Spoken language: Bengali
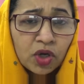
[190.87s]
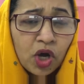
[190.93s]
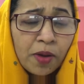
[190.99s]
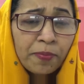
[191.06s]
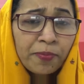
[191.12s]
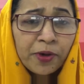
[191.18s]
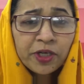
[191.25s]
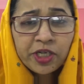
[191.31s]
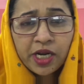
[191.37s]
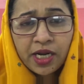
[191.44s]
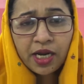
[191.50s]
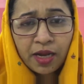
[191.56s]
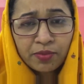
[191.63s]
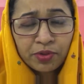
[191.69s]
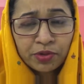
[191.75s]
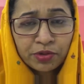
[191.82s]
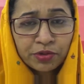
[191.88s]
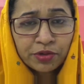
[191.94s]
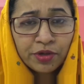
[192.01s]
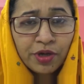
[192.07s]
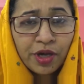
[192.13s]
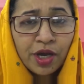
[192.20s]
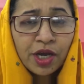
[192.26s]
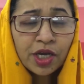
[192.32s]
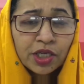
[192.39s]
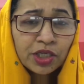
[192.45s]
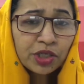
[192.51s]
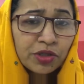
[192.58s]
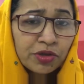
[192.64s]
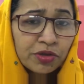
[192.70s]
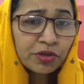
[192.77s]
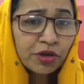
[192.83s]
কম পয়সা লাভ হতো
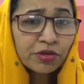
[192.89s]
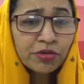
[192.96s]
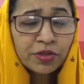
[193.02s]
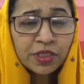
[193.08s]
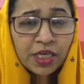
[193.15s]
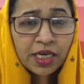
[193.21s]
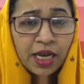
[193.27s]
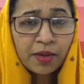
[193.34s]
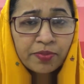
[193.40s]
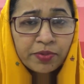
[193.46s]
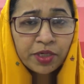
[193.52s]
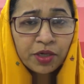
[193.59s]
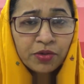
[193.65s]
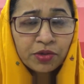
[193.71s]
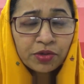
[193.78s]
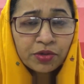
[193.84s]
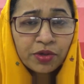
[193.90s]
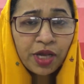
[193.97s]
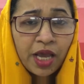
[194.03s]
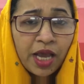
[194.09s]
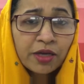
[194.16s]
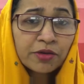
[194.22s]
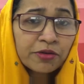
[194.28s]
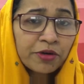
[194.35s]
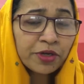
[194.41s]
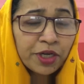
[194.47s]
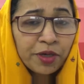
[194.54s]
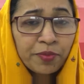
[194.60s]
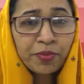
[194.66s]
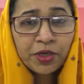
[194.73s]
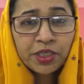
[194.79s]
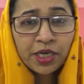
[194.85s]
কিন্তু তখন যে লাভটা হতো এখন অনেক
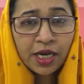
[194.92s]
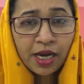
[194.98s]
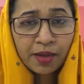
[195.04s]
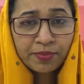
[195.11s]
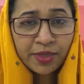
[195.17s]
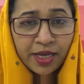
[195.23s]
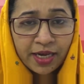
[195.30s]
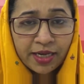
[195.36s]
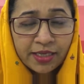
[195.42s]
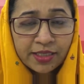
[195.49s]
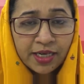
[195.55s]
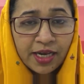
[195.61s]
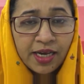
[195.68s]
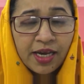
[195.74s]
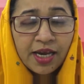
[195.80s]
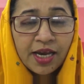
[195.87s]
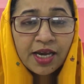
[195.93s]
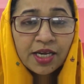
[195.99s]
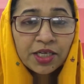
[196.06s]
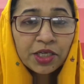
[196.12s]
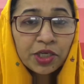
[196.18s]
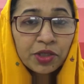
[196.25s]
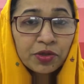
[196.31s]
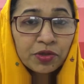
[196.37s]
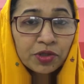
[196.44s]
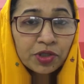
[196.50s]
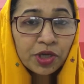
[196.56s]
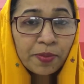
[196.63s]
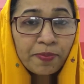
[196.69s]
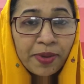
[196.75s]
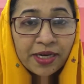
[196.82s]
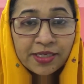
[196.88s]
পয়সা লাভ দেখা যায় কিন্তু
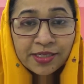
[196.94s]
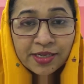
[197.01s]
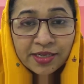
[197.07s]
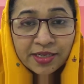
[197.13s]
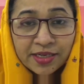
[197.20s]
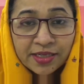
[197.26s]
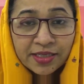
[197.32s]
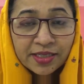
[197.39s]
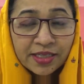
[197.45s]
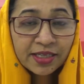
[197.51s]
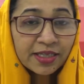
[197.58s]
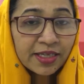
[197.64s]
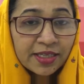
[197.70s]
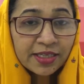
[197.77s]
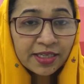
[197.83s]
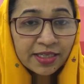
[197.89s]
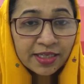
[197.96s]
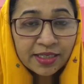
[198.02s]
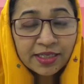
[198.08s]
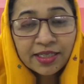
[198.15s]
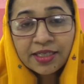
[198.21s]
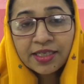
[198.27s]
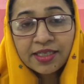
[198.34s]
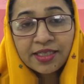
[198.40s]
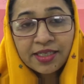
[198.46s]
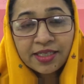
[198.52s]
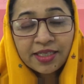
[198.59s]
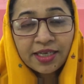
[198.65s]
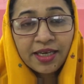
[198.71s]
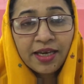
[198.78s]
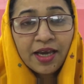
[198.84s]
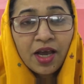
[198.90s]
সব পার্সেন্টেজ দিতে দিতে দিতে
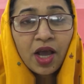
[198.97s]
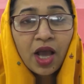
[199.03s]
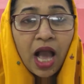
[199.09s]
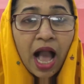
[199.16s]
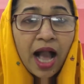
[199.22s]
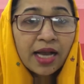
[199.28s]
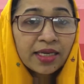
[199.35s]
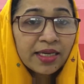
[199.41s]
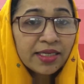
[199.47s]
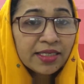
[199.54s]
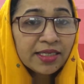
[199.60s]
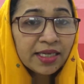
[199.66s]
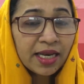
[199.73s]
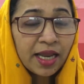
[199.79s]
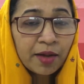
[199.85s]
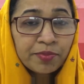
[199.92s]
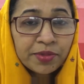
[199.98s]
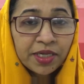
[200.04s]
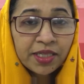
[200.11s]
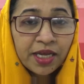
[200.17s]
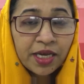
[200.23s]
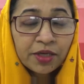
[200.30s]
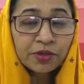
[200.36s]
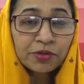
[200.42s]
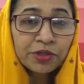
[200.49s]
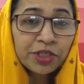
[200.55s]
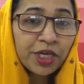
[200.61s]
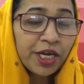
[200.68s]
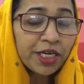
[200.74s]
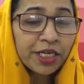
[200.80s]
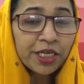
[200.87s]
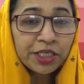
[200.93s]
দিতে আগের যে লাভটা থাকতো
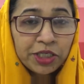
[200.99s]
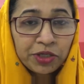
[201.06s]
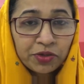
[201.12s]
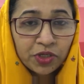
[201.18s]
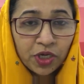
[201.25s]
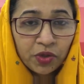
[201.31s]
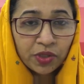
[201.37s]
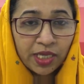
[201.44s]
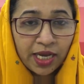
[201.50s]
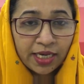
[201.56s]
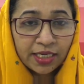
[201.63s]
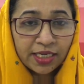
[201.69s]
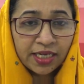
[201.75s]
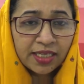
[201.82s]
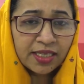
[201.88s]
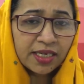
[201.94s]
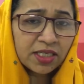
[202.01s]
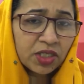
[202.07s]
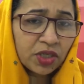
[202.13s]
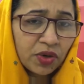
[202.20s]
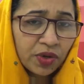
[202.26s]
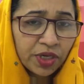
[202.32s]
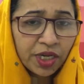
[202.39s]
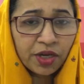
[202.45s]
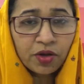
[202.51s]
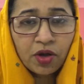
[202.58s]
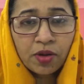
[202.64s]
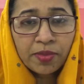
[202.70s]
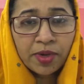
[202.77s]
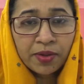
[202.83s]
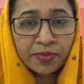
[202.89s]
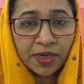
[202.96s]
সেই রেশিওটাও থাকে না তার চেয়ে অনেক
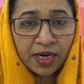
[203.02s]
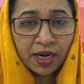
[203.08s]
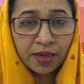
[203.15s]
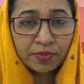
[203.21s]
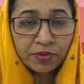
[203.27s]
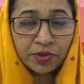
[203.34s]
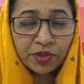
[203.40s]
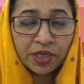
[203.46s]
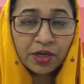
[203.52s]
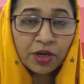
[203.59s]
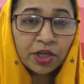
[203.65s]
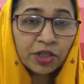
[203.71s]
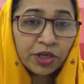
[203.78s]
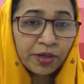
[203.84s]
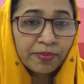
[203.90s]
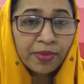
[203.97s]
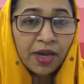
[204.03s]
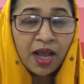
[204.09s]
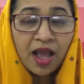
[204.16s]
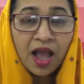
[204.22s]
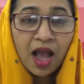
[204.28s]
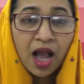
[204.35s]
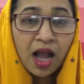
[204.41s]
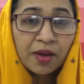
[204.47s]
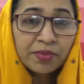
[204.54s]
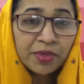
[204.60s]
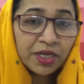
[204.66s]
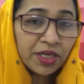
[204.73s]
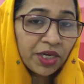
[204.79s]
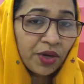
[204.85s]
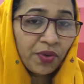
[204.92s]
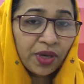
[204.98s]
কম আমরা লাভ করি অতএব আমরা
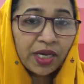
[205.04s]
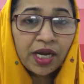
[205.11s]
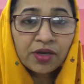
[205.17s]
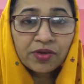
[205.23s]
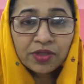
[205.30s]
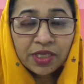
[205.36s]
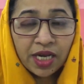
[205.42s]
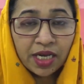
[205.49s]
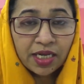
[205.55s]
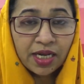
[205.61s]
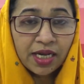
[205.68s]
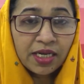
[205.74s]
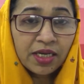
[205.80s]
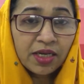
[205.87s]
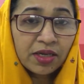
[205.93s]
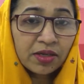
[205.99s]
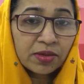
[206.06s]
কেউই কারো জায়গায়